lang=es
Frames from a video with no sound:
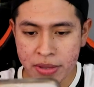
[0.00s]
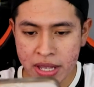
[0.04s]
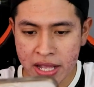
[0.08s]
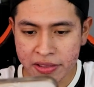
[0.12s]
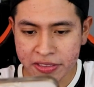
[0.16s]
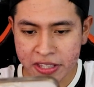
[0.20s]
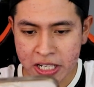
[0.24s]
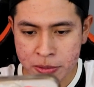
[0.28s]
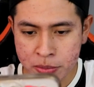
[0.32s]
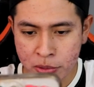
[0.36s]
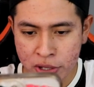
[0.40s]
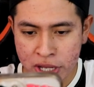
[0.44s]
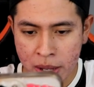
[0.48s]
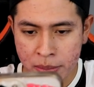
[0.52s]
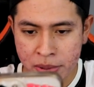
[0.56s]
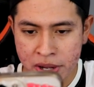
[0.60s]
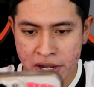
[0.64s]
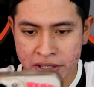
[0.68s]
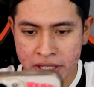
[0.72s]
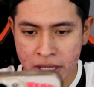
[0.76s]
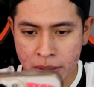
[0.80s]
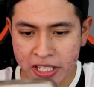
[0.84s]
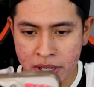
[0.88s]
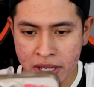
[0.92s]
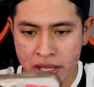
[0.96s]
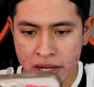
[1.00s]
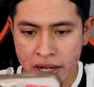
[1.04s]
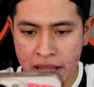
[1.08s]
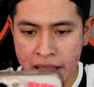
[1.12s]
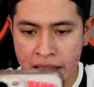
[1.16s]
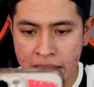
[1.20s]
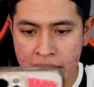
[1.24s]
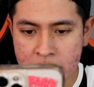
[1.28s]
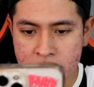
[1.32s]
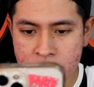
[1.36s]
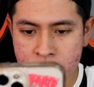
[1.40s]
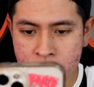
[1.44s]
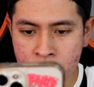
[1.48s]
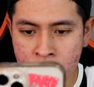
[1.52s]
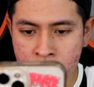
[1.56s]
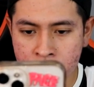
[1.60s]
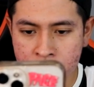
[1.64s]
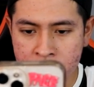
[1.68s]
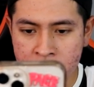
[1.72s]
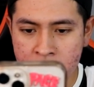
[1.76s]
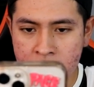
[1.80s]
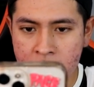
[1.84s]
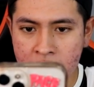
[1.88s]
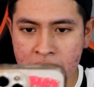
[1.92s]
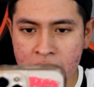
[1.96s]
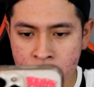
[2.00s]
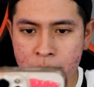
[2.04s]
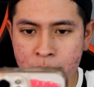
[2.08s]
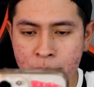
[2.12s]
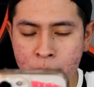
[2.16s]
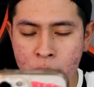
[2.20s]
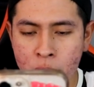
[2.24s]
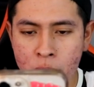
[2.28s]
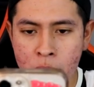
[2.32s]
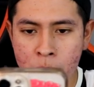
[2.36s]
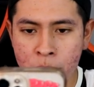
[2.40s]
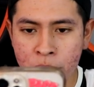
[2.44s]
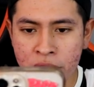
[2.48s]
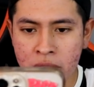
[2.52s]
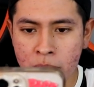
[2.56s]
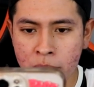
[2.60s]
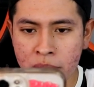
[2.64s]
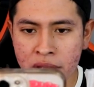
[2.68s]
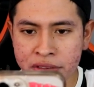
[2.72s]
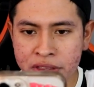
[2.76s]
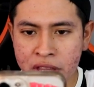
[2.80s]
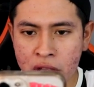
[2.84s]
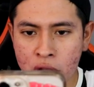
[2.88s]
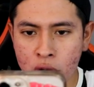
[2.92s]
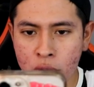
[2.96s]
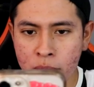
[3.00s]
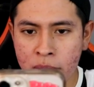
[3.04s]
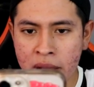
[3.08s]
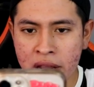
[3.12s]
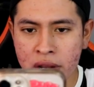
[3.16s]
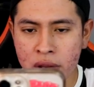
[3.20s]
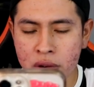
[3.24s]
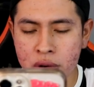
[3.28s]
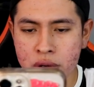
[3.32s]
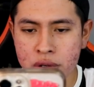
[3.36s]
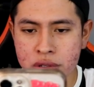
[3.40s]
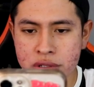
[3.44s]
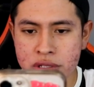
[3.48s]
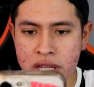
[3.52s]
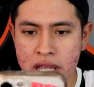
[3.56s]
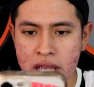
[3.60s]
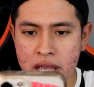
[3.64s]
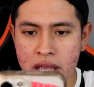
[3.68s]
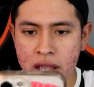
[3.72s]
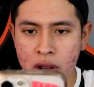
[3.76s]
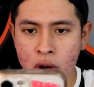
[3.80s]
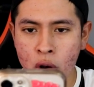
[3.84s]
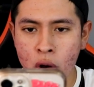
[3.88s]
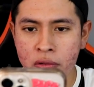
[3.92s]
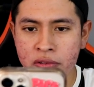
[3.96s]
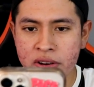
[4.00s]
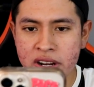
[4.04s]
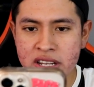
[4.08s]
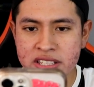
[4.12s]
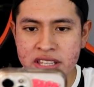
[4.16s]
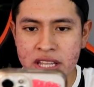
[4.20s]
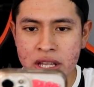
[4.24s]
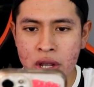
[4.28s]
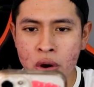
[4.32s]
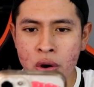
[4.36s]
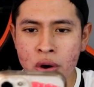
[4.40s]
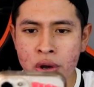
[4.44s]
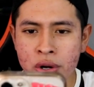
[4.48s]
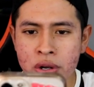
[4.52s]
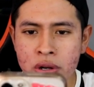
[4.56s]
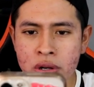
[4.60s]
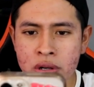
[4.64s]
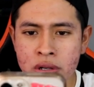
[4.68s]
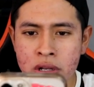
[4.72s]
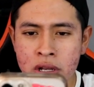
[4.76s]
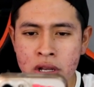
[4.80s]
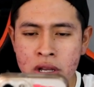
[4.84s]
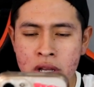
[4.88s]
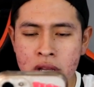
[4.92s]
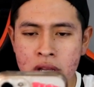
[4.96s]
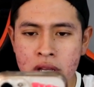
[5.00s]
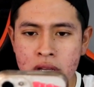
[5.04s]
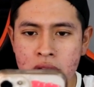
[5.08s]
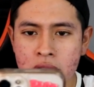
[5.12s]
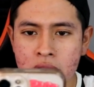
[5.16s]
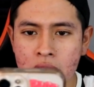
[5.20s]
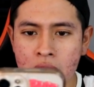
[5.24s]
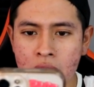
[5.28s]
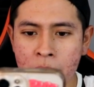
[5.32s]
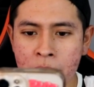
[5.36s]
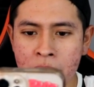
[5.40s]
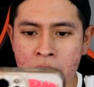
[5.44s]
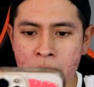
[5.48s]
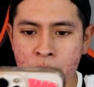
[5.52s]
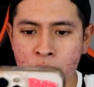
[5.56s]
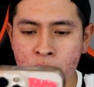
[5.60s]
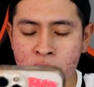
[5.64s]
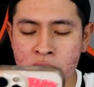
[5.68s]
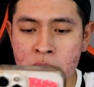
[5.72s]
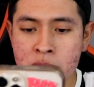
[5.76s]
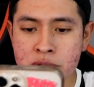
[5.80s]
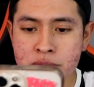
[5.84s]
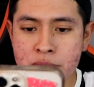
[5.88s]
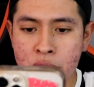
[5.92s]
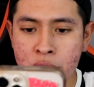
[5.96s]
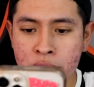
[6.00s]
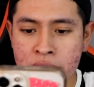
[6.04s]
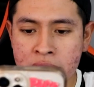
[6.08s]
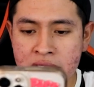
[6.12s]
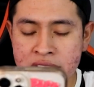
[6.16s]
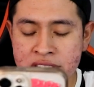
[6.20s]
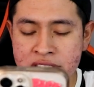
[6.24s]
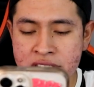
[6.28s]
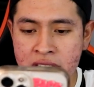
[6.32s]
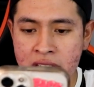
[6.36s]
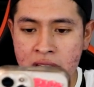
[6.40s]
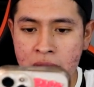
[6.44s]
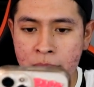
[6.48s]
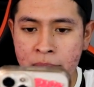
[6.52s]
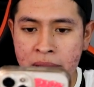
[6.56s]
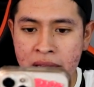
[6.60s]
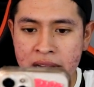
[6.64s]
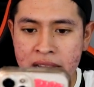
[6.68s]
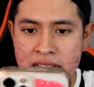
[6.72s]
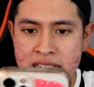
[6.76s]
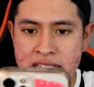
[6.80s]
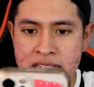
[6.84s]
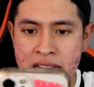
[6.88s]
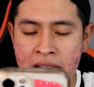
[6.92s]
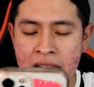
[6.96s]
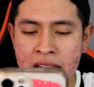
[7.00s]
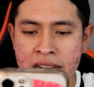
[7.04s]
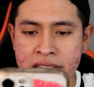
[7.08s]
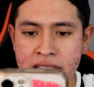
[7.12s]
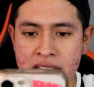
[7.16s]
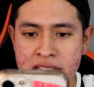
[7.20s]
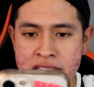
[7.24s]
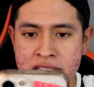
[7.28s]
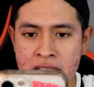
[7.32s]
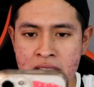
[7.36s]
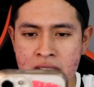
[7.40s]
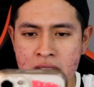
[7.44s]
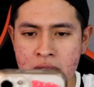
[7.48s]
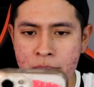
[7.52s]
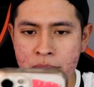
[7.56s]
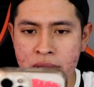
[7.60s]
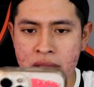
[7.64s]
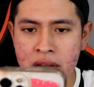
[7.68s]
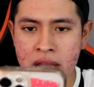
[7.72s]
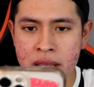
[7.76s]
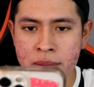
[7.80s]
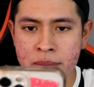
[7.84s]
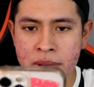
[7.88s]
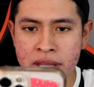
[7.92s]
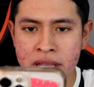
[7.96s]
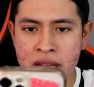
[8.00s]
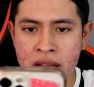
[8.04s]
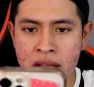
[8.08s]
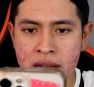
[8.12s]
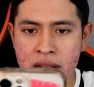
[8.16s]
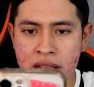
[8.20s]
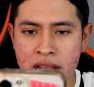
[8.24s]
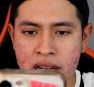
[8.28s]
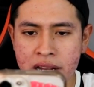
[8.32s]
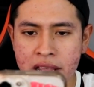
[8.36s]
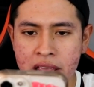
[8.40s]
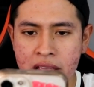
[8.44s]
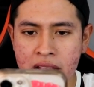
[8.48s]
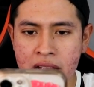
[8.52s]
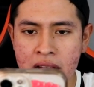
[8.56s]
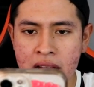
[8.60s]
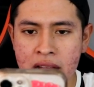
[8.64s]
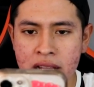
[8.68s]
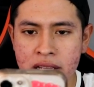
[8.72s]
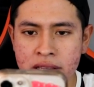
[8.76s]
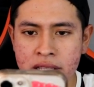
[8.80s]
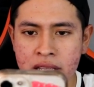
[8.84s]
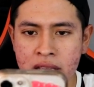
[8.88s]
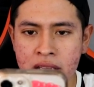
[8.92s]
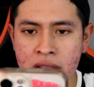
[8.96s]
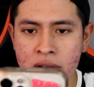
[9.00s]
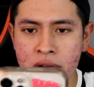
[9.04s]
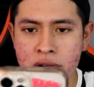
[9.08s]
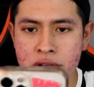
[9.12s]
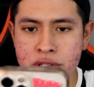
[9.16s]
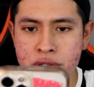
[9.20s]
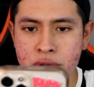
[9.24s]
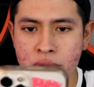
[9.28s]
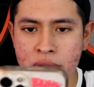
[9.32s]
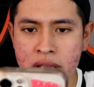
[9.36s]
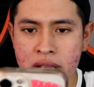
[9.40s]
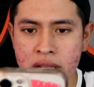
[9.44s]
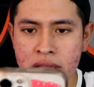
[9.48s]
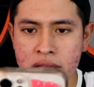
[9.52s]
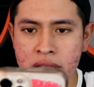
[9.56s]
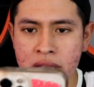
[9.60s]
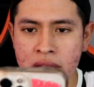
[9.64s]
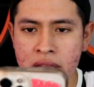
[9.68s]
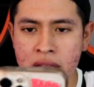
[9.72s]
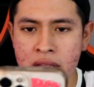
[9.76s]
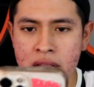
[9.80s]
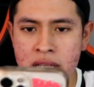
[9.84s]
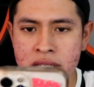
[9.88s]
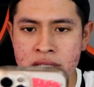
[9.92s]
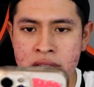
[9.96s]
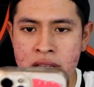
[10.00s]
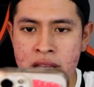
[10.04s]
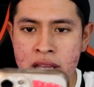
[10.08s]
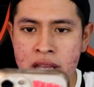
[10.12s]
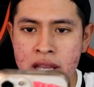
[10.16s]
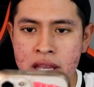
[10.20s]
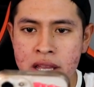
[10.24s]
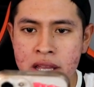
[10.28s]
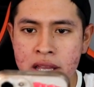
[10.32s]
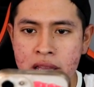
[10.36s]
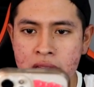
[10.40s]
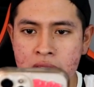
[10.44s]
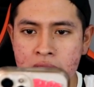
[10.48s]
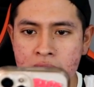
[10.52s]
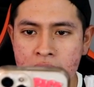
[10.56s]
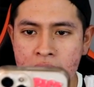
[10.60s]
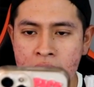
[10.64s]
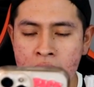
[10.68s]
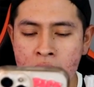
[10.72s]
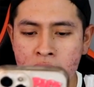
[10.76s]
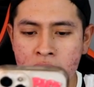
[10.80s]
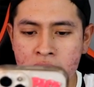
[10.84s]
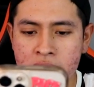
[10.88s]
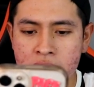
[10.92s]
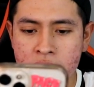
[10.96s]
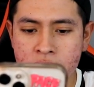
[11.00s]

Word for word: Mientras voy a abrir también esto. Y aquí, como pueden ver, tengo varios eh, cofres de oro. A ver, podemos mejorar, sigue a varias cartas, ¿eh? A ver, ahí me dan el gigante, los duendes, eh, la jala